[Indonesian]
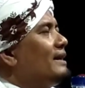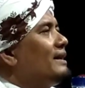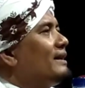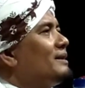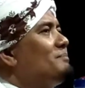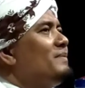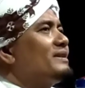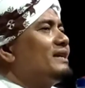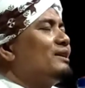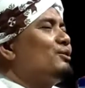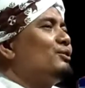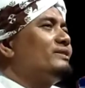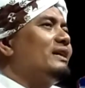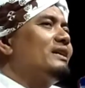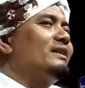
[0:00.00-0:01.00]
Dak remes e
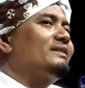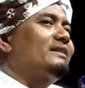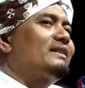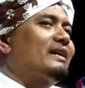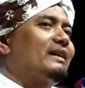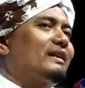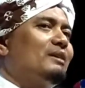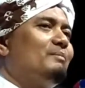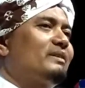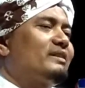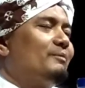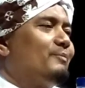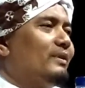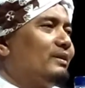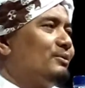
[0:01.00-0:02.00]
kocak anda tata
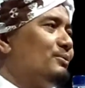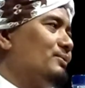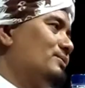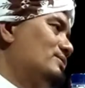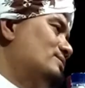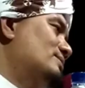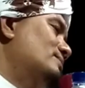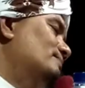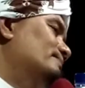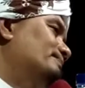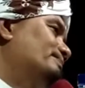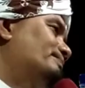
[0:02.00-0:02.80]
kerama se bagus.